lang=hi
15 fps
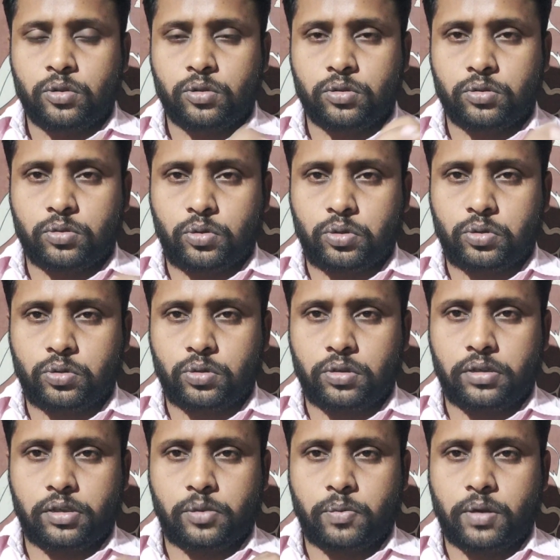तो दोस्तों
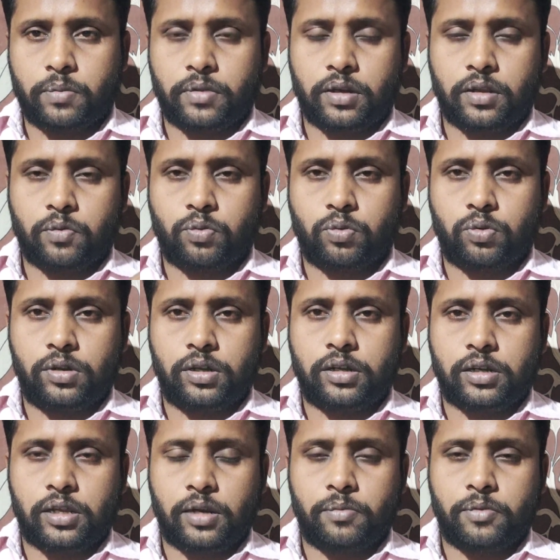इस पर मैंने फुल
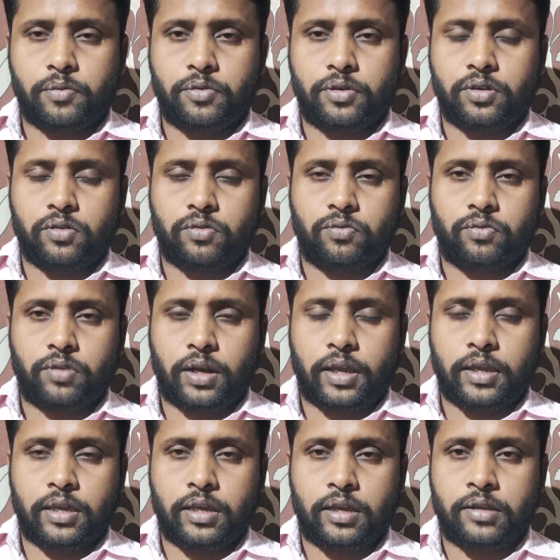डिटेल में वीडियो
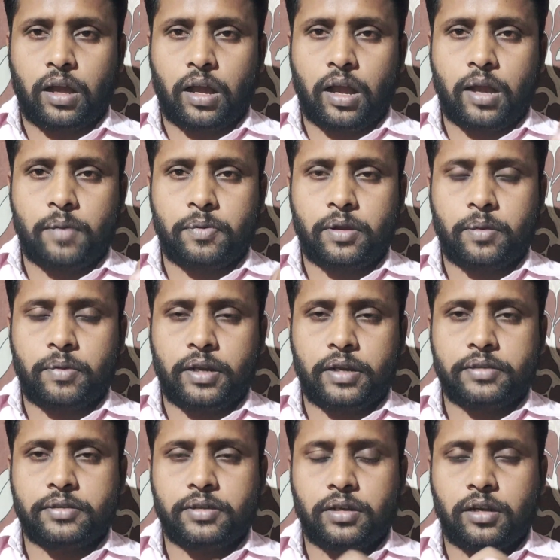बनाई है आप
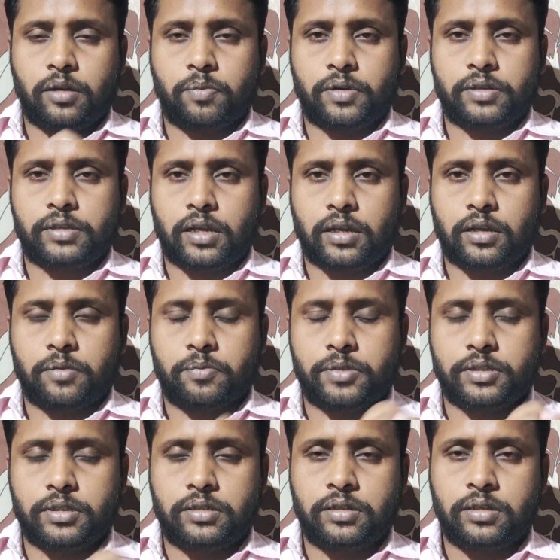हमारे चैनल पर जाकर
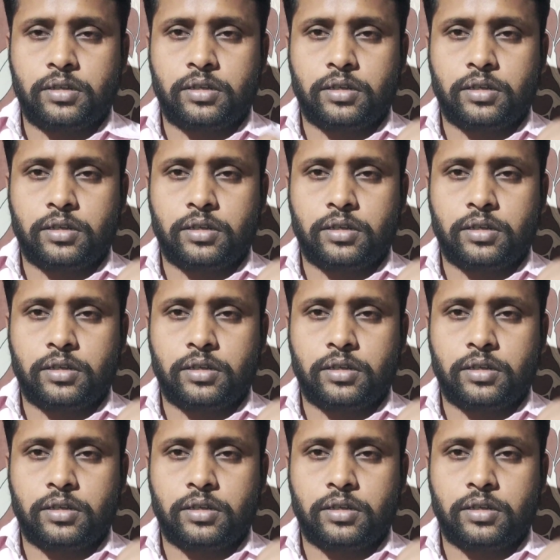विजिट